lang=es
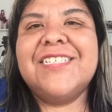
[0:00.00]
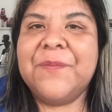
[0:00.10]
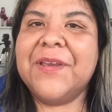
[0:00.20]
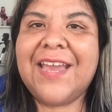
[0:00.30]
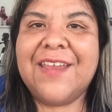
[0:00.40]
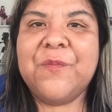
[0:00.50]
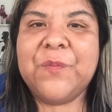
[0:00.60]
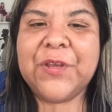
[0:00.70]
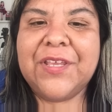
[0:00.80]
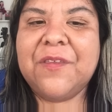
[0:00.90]
se me caen un
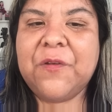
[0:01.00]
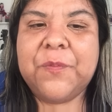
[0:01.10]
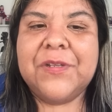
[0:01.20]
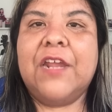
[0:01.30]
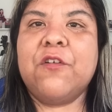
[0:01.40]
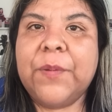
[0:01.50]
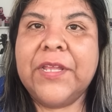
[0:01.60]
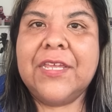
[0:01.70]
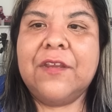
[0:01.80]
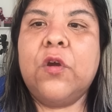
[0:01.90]
poquito, pues, la ropa
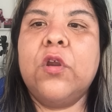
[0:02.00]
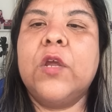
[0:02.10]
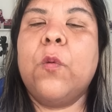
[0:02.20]
interior.